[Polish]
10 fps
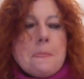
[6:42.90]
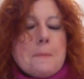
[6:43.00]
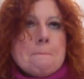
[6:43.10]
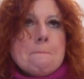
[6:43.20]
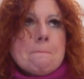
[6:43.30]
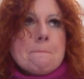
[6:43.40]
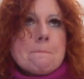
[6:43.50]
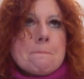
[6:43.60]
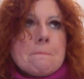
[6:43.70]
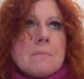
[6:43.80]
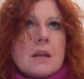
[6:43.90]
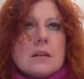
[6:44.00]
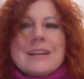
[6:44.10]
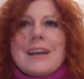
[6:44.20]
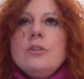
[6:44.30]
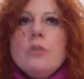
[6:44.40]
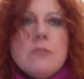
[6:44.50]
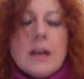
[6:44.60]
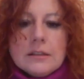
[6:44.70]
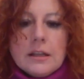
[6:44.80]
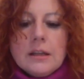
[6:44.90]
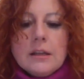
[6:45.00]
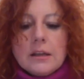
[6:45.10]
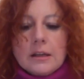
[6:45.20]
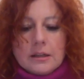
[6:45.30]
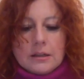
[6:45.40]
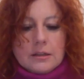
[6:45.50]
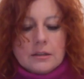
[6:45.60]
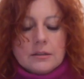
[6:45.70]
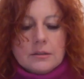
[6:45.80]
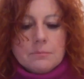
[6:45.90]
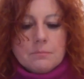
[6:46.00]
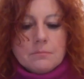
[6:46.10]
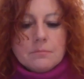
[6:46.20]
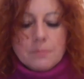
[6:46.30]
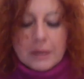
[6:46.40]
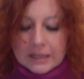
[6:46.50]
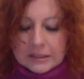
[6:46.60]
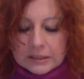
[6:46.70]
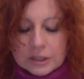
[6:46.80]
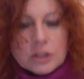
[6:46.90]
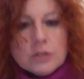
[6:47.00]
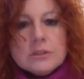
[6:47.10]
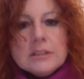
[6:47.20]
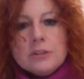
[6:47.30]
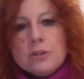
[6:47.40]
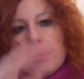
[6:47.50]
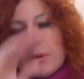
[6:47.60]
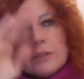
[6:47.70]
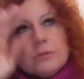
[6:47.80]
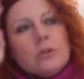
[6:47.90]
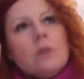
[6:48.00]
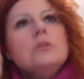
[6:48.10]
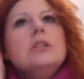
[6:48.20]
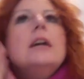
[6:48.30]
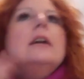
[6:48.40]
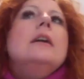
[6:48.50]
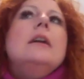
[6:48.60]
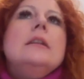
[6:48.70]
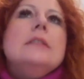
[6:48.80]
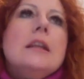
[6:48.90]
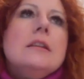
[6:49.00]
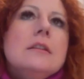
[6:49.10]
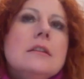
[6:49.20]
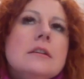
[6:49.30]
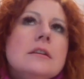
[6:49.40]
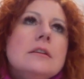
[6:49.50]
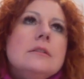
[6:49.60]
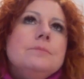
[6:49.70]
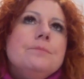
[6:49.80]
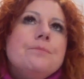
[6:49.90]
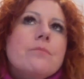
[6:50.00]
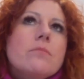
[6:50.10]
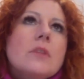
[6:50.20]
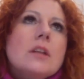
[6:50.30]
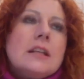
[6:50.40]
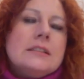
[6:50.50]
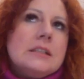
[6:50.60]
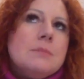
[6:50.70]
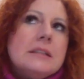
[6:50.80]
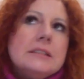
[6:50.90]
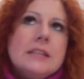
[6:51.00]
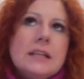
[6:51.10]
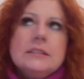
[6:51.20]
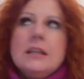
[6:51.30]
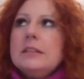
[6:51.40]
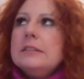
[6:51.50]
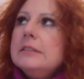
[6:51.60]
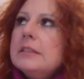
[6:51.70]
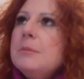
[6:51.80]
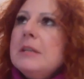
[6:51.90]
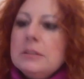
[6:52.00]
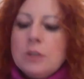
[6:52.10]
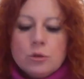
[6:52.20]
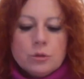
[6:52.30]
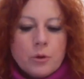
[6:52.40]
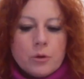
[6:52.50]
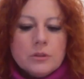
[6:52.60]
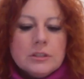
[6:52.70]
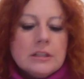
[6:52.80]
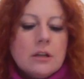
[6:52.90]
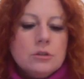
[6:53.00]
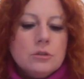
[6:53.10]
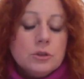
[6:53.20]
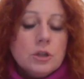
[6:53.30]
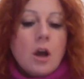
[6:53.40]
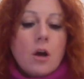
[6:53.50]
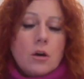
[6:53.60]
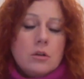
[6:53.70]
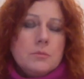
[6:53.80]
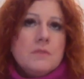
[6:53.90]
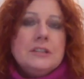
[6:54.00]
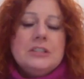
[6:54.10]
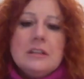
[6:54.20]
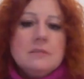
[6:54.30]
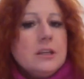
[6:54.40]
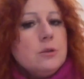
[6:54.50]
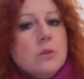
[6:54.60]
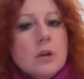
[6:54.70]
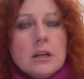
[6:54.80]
mm, hejtowane, Badania też jednoznacznie pokazują, że ten, ta stygmatyzacja, ta dyskryminacja osób chorujących na otyłość odbywa się na wielu,